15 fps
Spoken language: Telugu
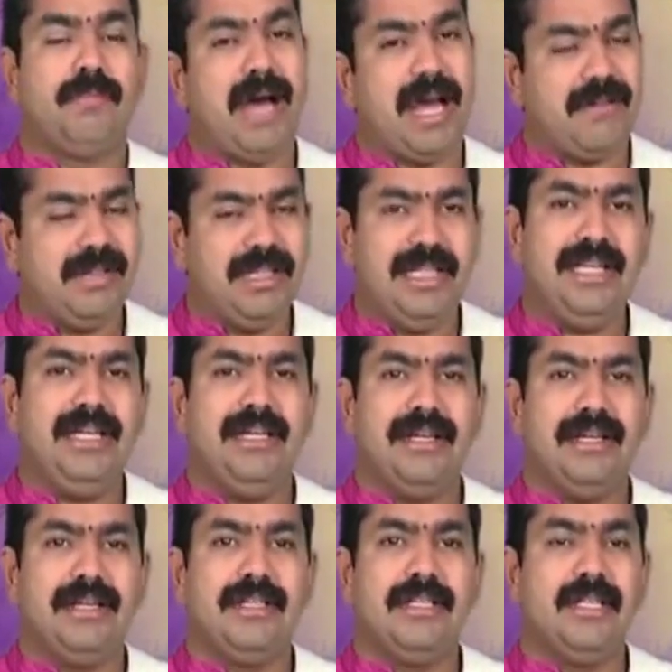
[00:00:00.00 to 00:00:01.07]
పార్వతి
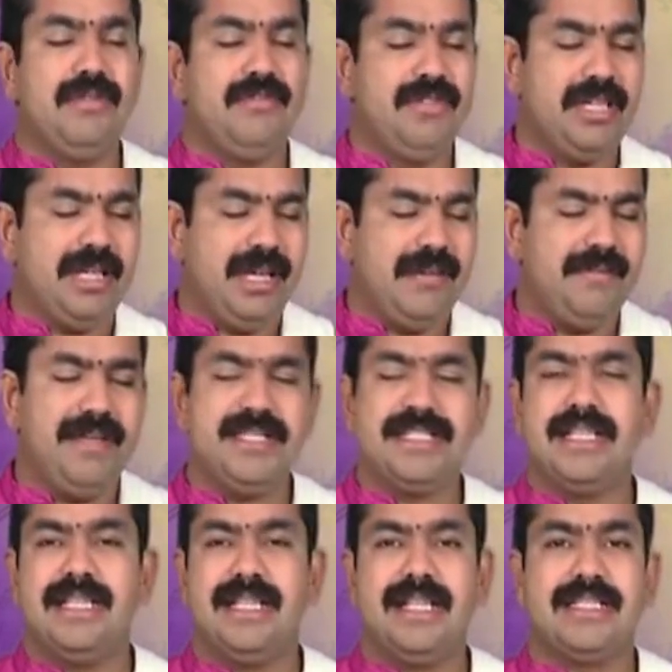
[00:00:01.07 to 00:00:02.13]
నీవు ఏమీ
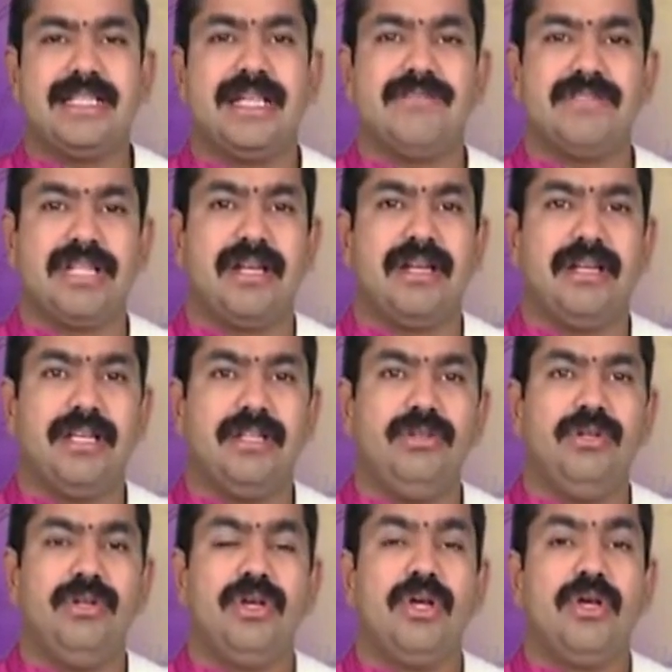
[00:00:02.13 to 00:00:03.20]
చింతించనవసరం లేదు